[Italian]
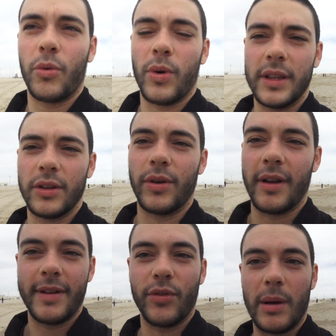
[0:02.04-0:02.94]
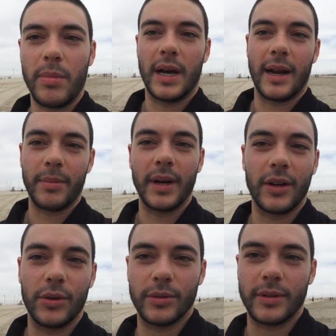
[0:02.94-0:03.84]
Quando non avevo la barba
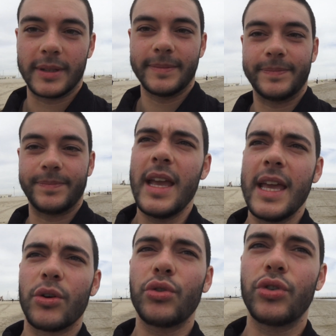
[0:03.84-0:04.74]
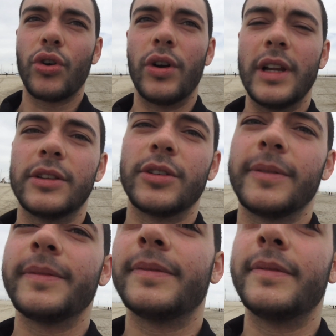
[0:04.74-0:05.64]
ancora, ero solito